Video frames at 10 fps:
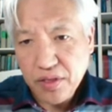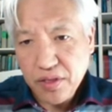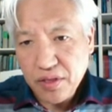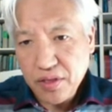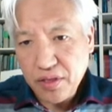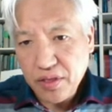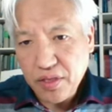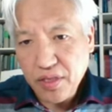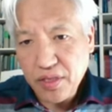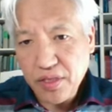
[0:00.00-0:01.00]
어,
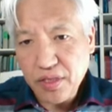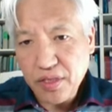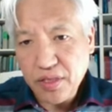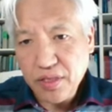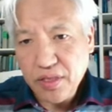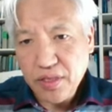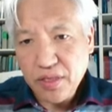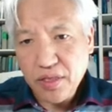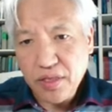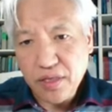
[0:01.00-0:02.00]
이는
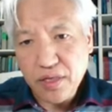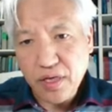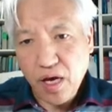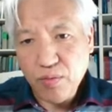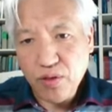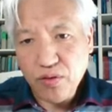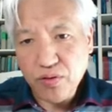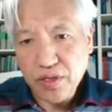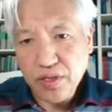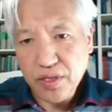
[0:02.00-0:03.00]
어, 가물로
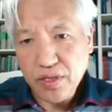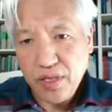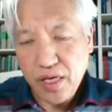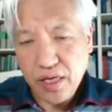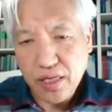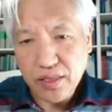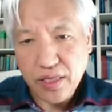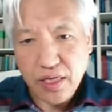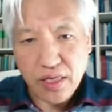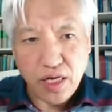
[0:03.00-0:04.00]
그들은
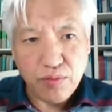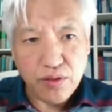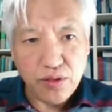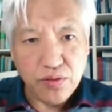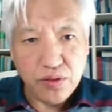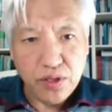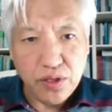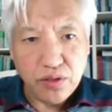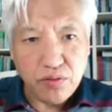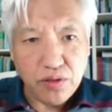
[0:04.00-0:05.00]
행한다. 가물로
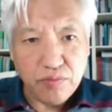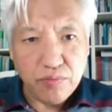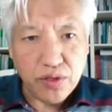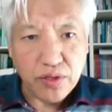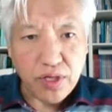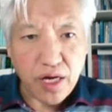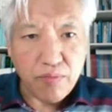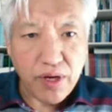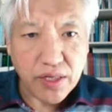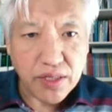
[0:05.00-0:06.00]
또는 뭐
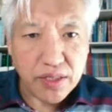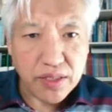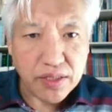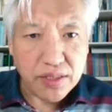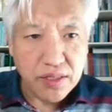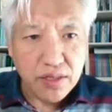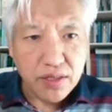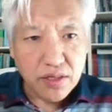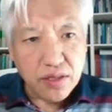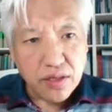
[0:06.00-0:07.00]
가말은
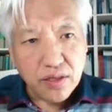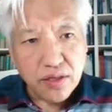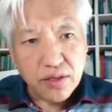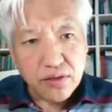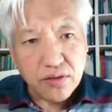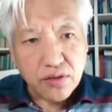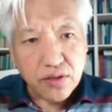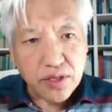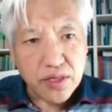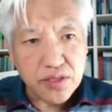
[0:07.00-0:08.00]
어, 또
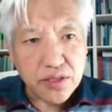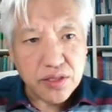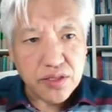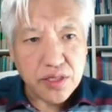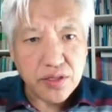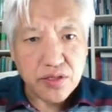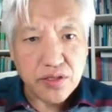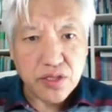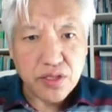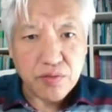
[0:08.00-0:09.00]
여러 가지 이제
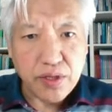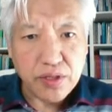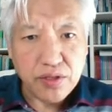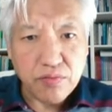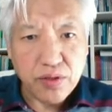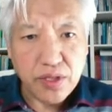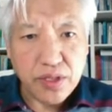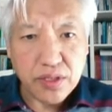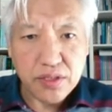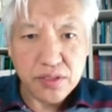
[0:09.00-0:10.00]
뜻이 있지만
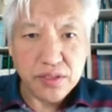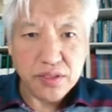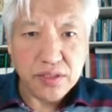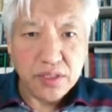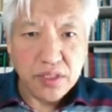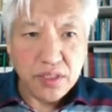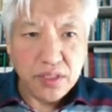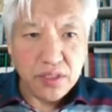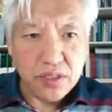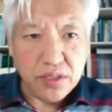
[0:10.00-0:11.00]
특별히 그
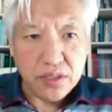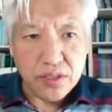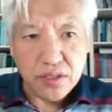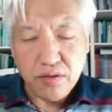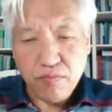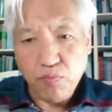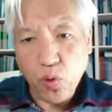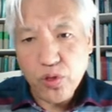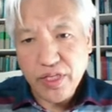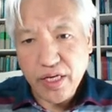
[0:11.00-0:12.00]
어,
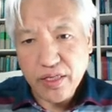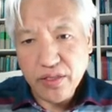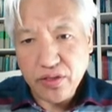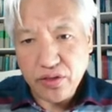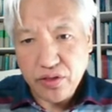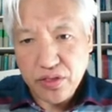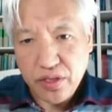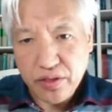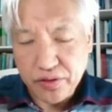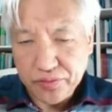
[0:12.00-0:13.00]
보이다 이런 뜻도 있어요.